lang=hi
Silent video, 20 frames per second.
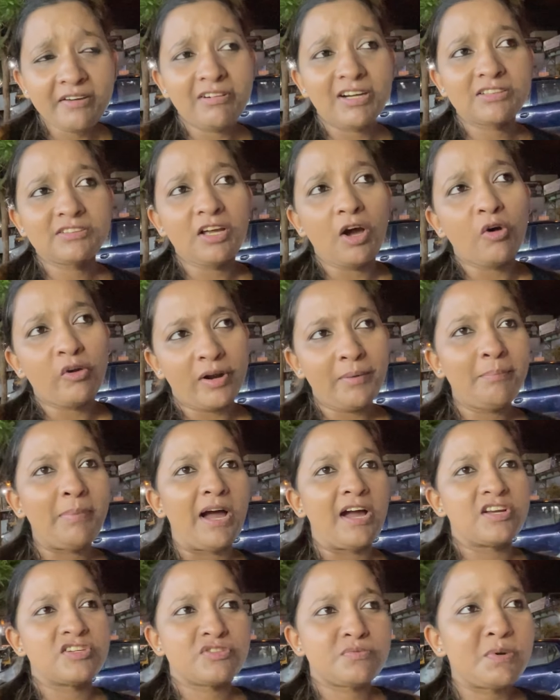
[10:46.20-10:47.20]
वक्त आओ ना
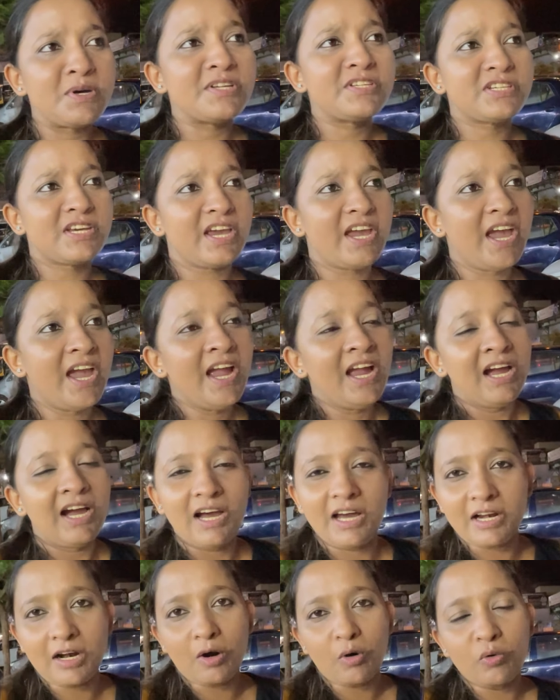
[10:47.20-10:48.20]
पाँच बजे
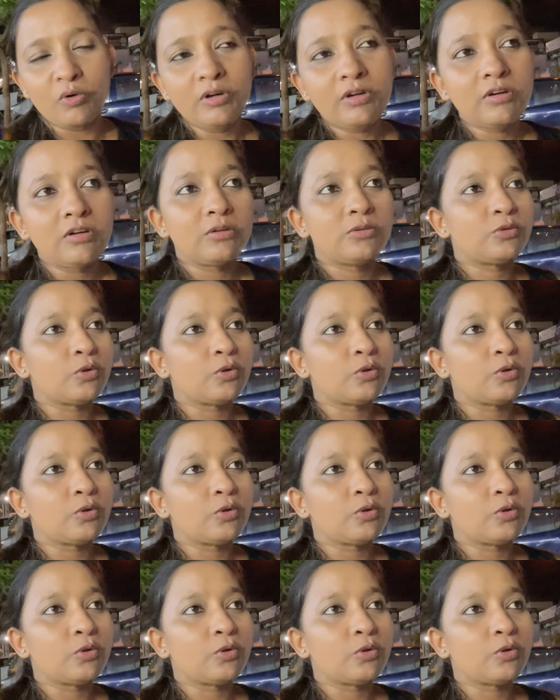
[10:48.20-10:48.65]
अराउंड